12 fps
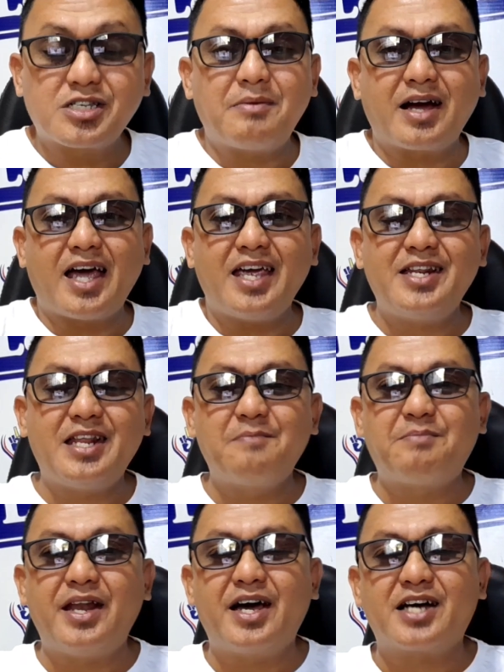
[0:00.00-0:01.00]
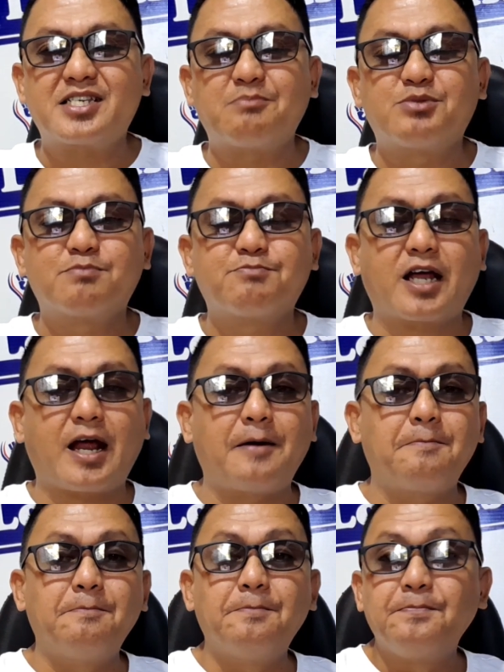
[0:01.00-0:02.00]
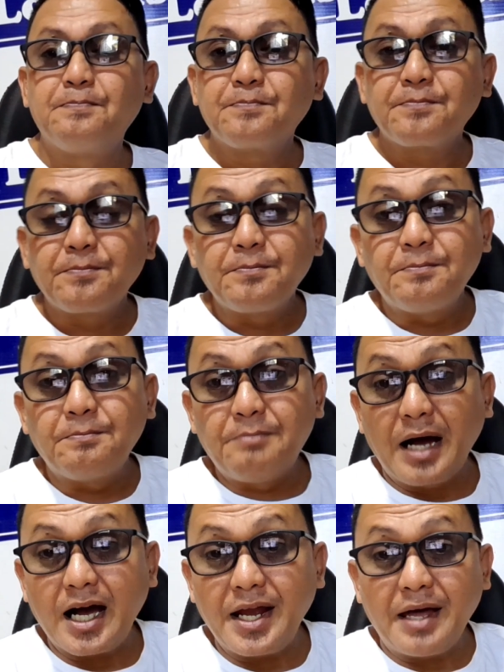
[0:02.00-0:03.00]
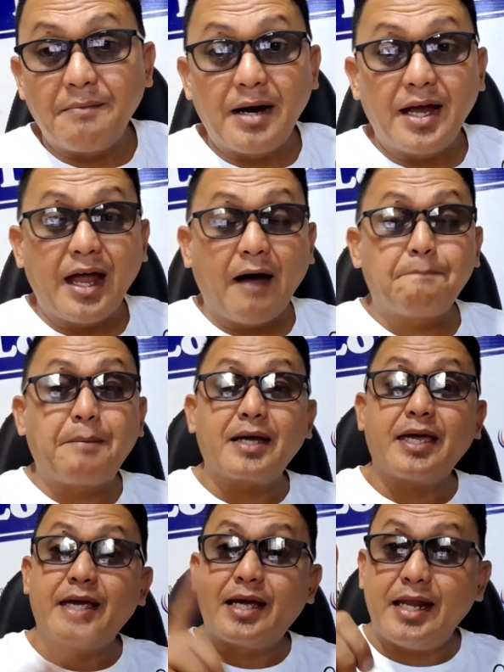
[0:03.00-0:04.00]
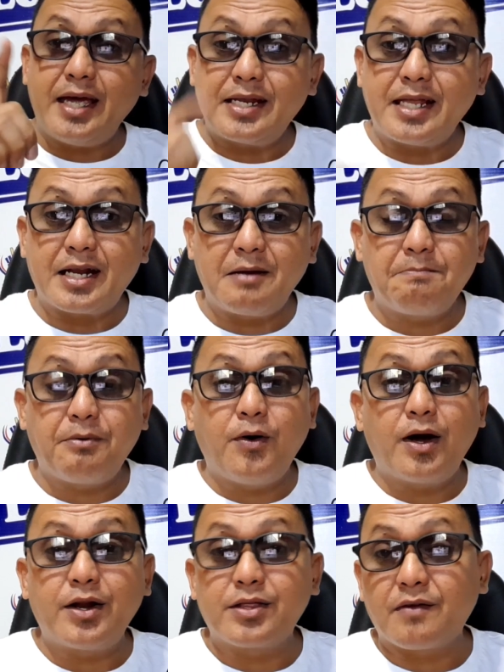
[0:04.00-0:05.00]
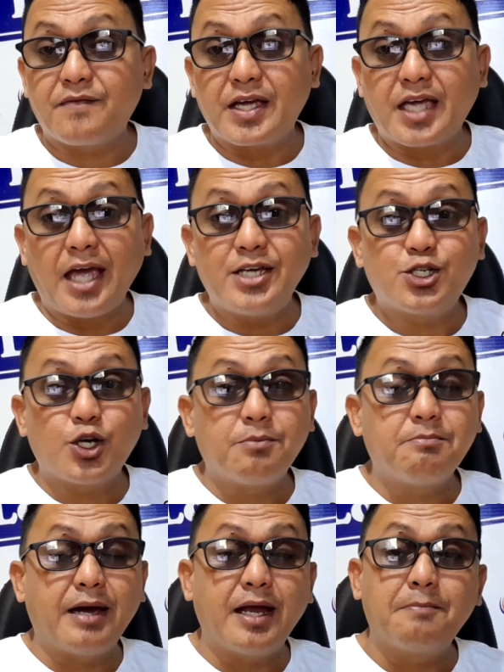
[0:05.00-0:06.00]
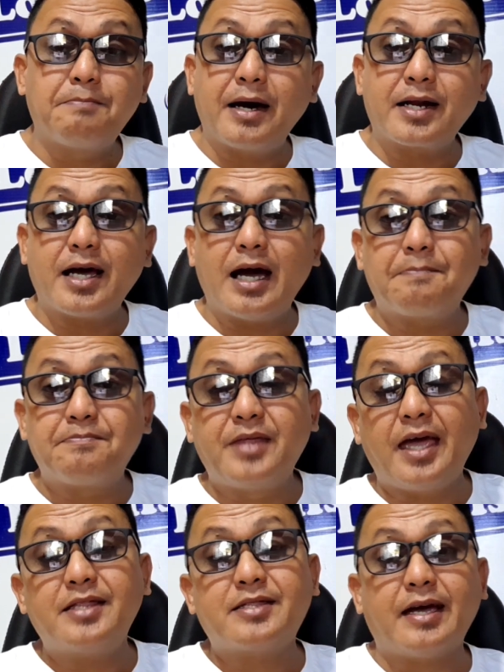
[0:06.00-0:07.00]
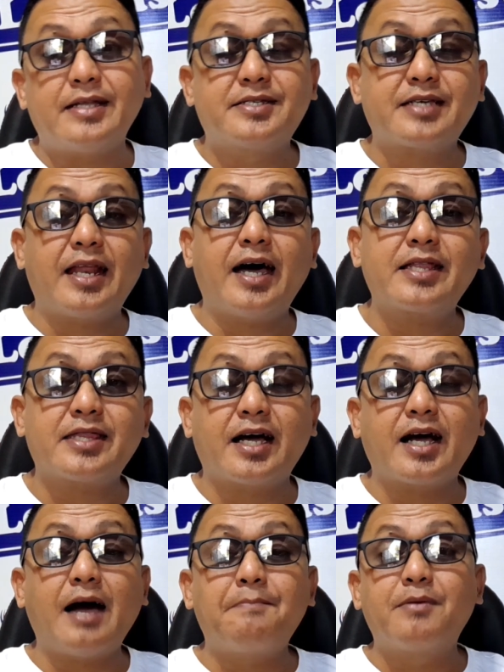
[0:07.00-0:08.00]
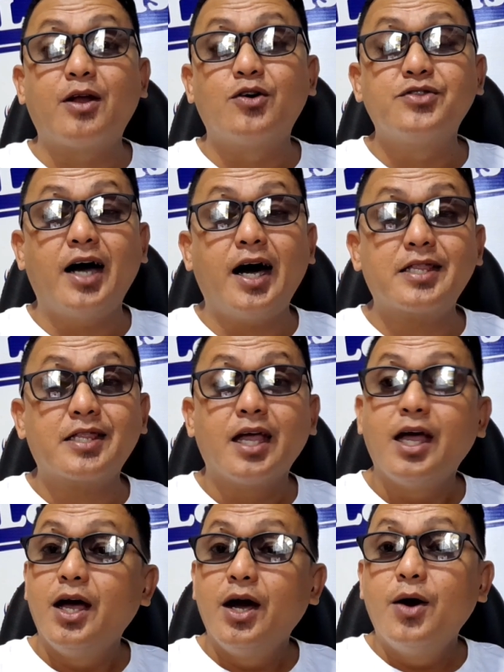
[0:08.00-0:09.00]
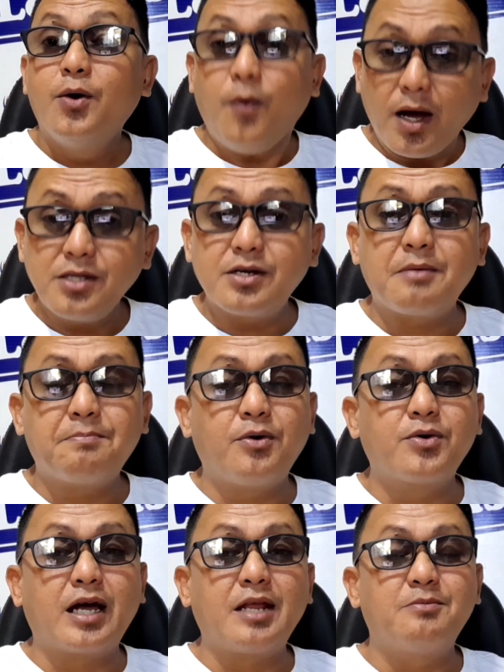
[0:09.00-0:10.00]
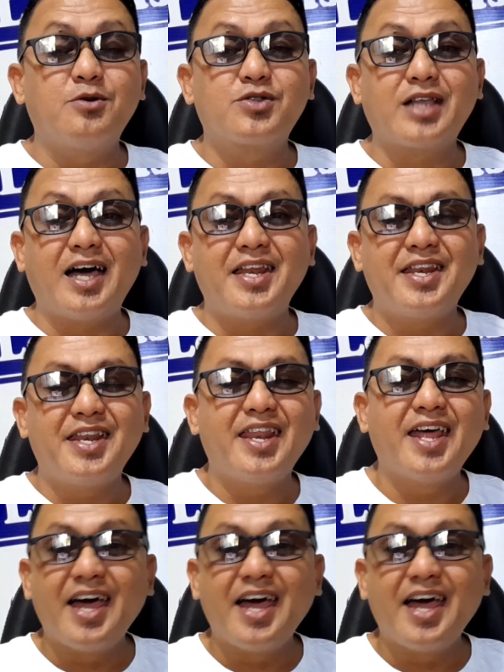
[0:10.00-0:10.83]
sa mga hindi pa nakasubscribe. Baka naman. At pakiclick na rin po ang notification bell para updated sa lahat ng upload. At huwag nyo rin pong kalimutan.